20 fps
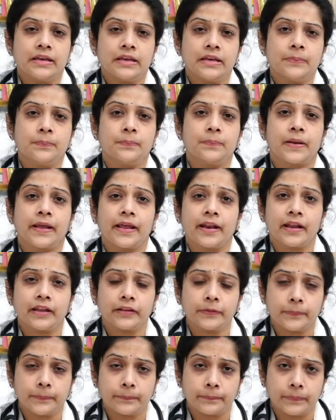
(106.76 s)
ఈ
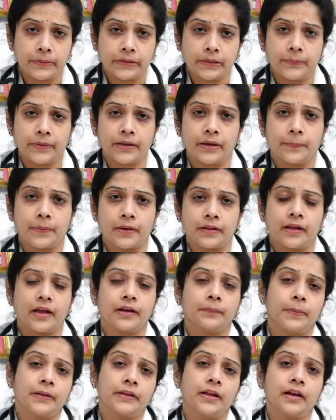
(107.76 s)
ప్రేరేపితమైన ప్రదా
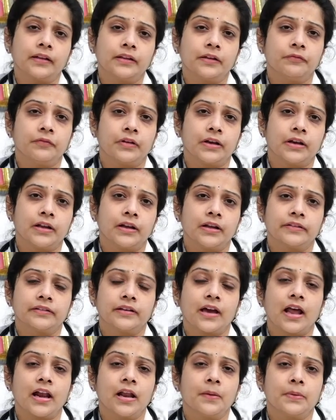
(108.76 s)
పదార్థం వల్ల
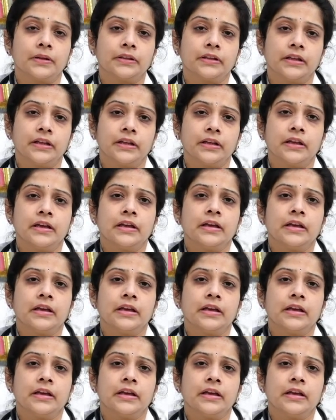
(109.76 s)
చాలామంది